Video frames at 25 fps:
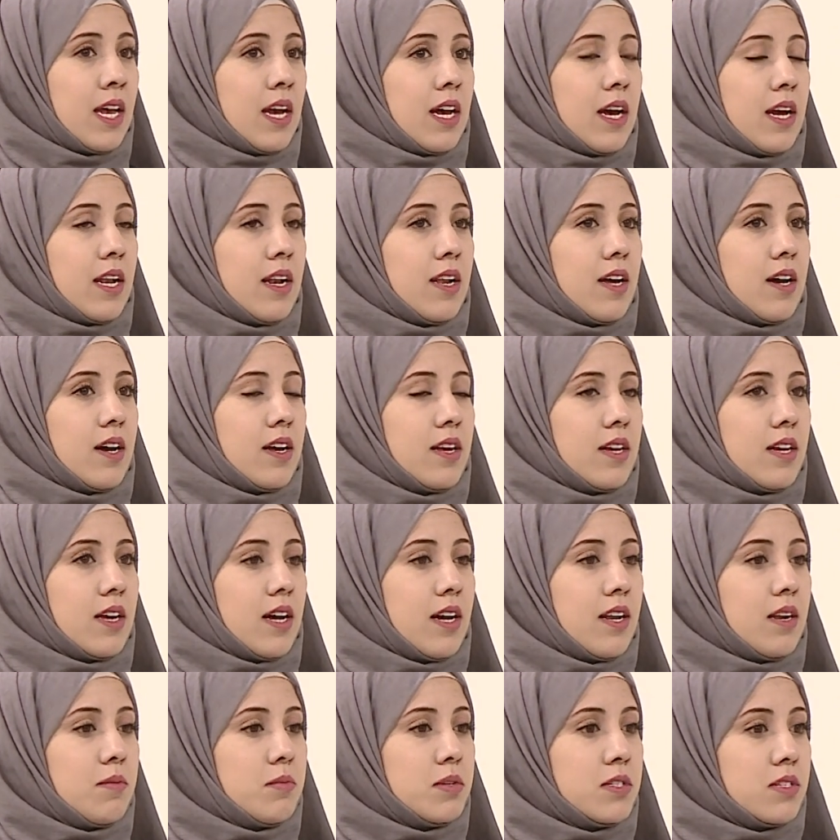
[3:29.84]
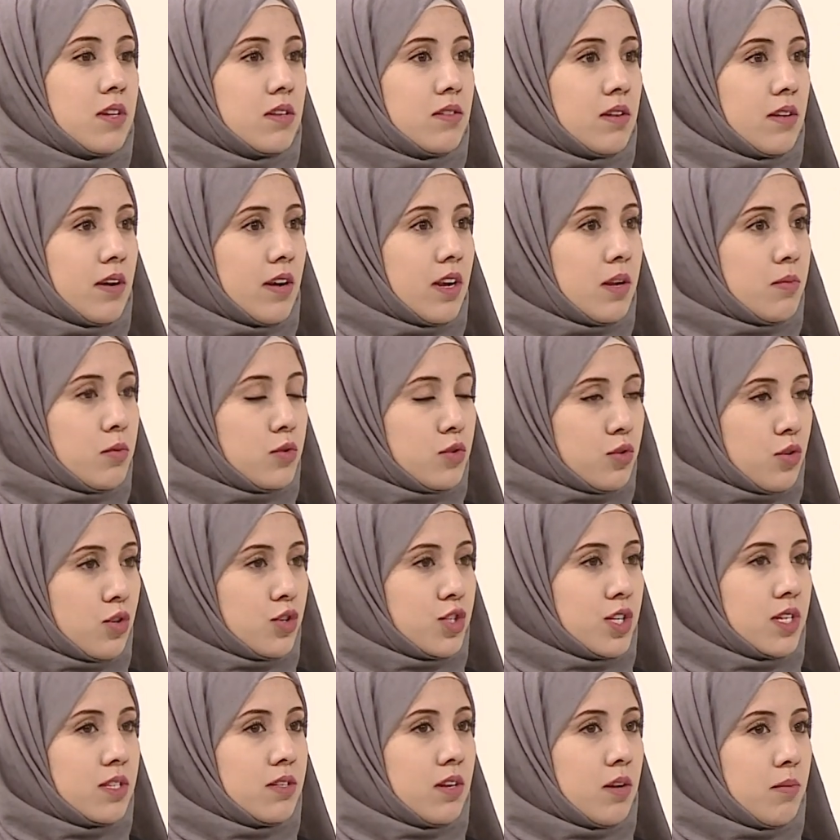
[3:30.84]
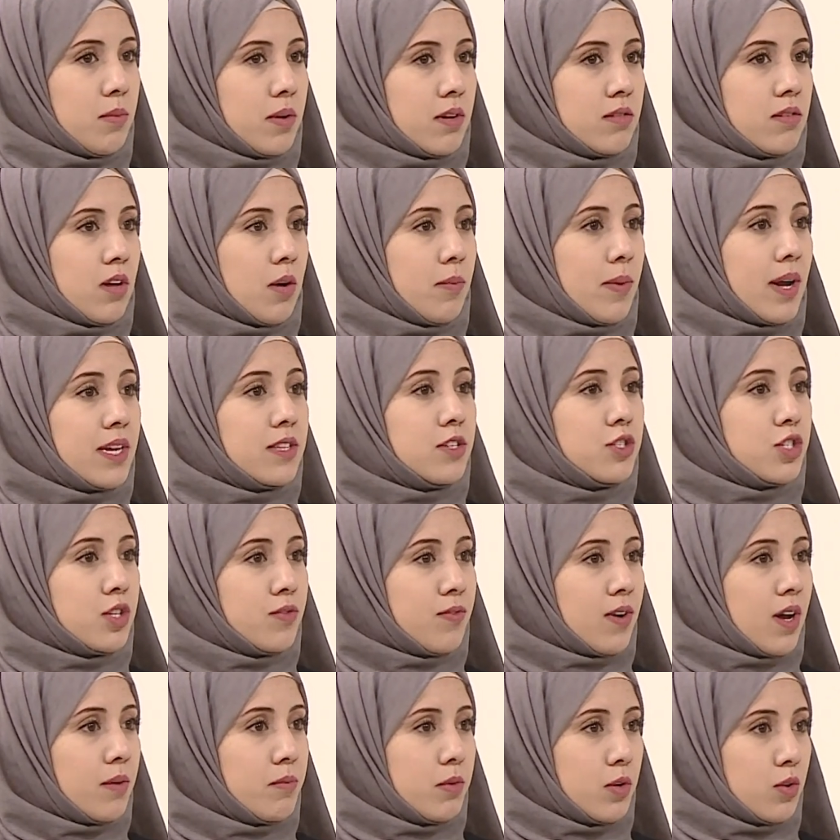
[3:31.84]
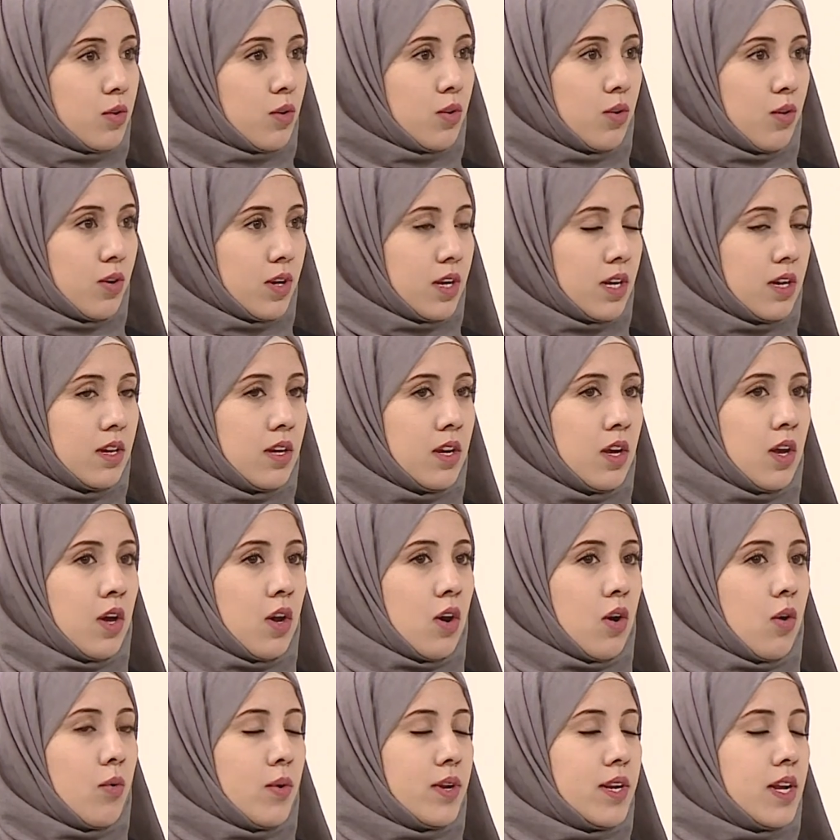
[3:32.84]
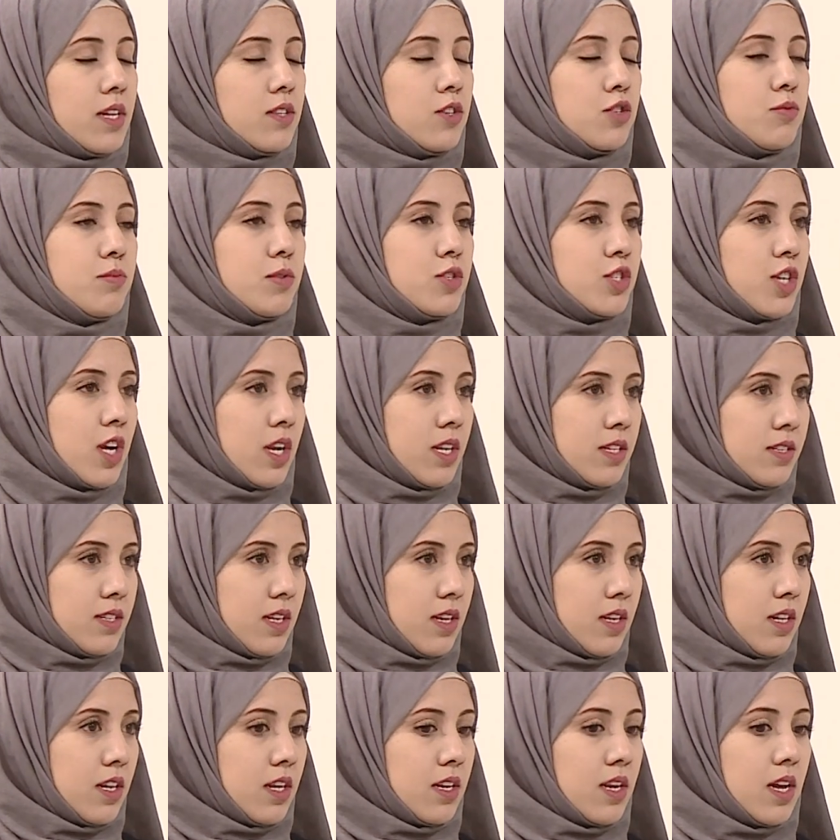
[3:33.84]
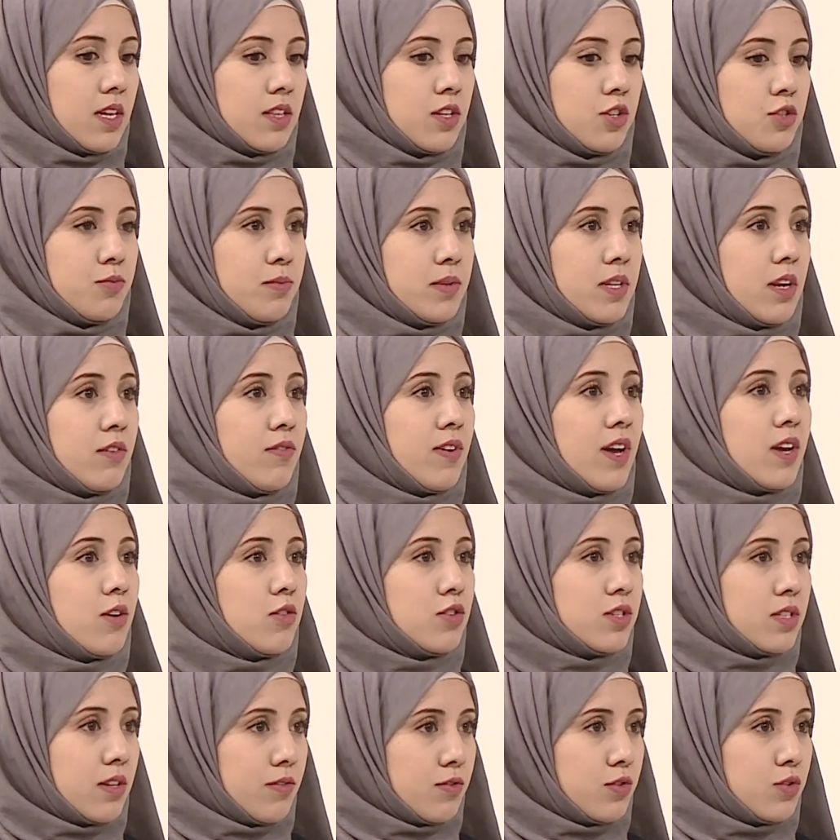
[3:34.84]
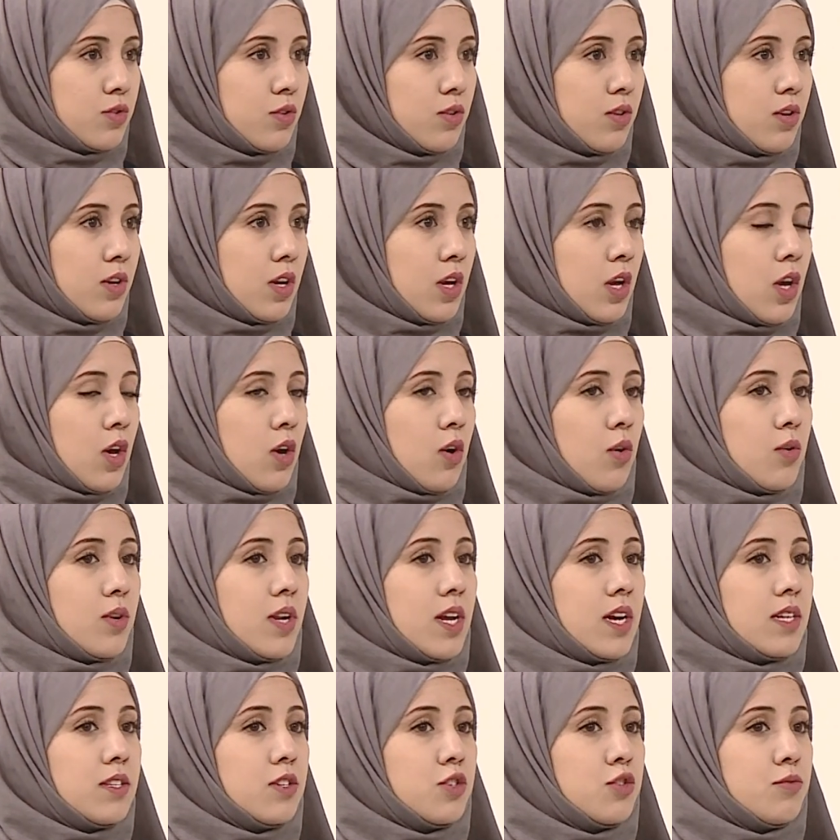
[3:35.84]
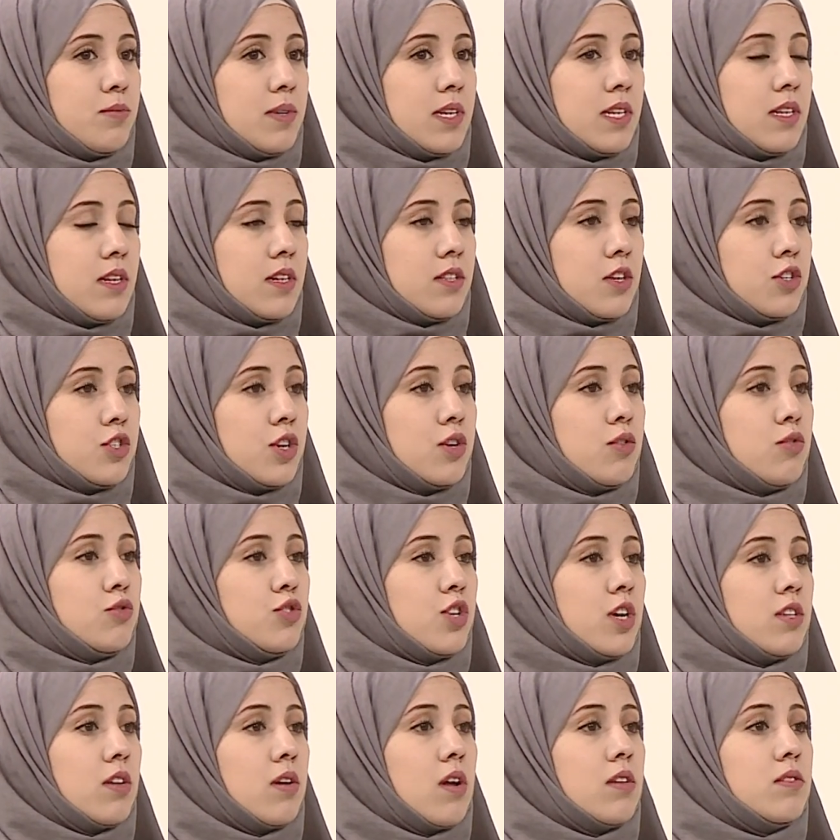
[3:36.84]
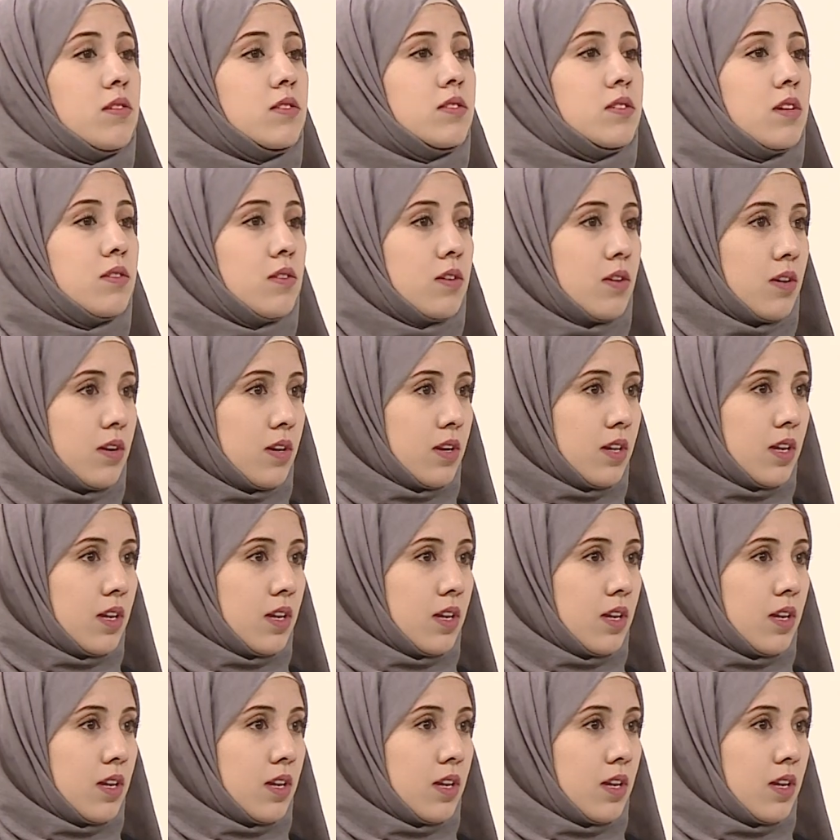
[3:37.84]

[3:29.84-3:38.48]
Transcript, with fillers: هلا آه، الم الصدر اللي بنتج عند المرضى بعد الشفاء من كورونا هو ناتج من شغلتين ناتج من الفيروس نفسه وناتج من تشنج عضلات الصدر